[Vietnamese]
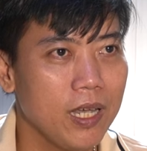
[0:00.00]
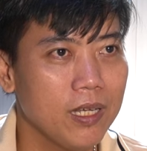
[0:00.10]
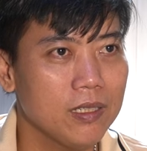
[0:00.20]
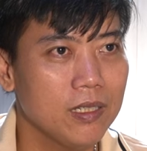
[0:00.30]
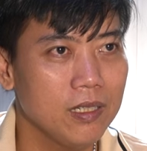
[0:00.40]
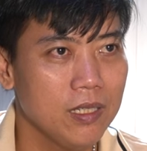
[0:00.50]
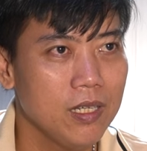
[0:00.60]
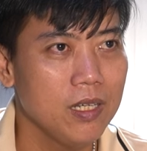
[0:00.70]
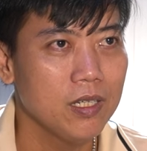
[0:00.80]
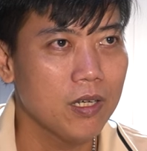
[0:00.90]
an rồi
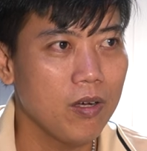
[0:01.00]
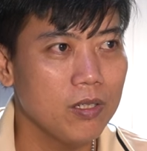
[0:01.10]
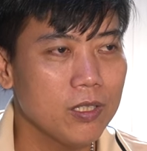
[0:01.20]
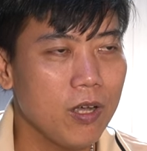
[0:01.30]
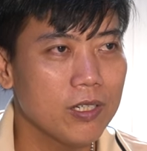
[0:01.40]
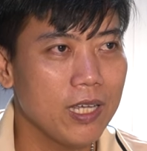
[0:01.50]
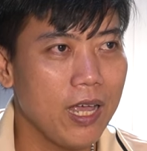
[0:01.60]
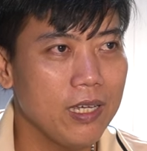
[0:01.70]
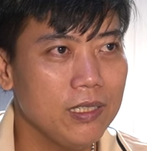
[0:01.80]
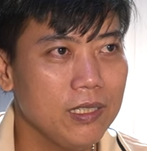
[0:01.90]
con con
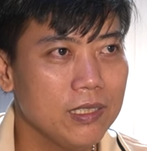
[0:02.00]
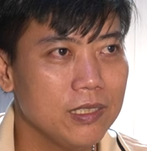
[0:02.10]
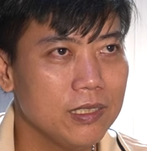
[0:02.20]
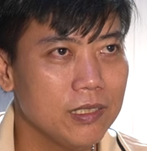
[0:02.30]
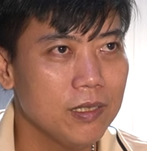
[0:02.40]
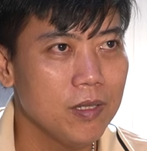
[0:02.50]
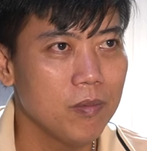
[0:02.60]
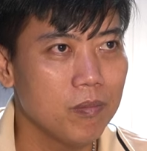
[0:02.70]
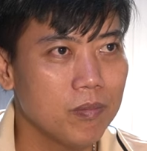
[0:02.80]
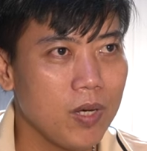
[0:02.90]
cái thì
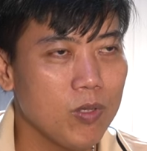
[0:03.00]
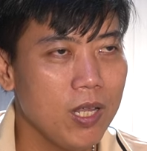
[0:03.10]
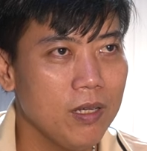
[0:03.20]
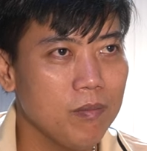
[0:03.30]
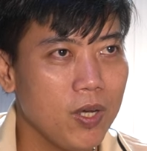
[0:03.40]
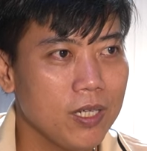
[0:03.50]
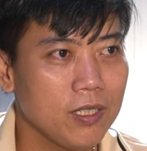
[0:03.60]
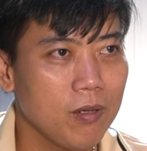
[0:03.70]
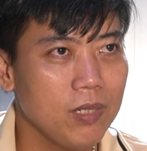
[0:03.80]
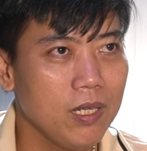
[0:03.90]
mau lớn mau ăn
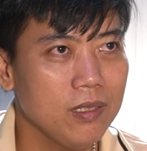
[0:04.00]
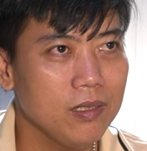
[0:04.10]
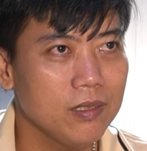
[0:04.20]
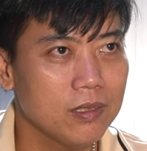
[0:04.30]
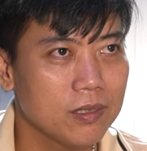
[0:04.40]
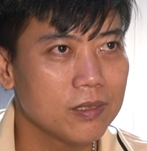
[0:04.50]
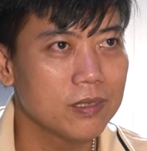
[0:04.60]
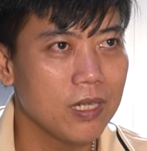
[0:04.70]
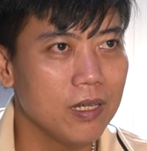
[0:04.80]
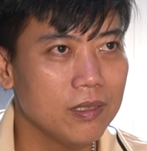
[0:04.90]
chóng lớn
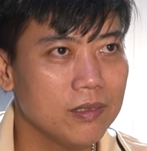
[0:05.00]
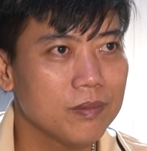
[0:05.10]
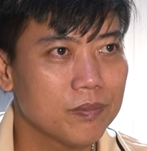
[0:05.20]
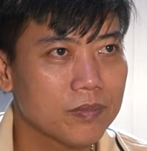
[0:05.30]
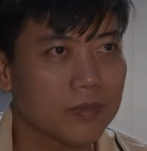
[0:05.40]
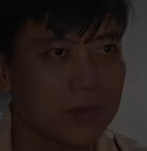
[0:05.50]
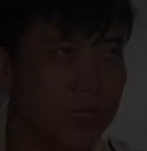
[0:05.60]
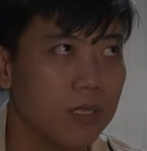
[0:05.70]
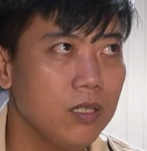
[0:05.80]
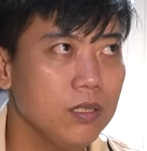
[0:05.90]
dạ.
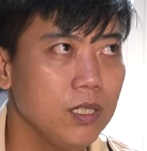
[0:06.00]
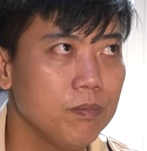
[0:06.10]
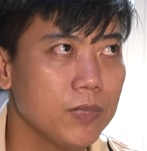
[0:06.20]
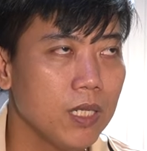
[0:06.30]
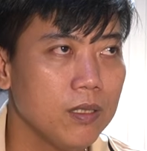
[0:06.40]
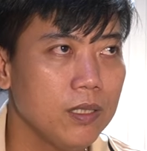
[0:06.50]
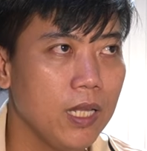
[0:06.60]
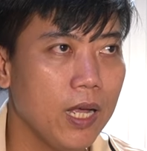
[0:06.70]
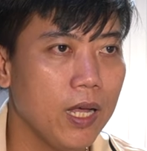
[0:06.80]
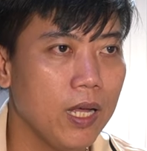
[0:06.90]
mình có niềm tin
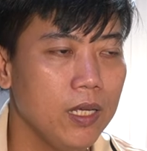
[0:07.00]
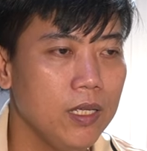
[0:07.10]
là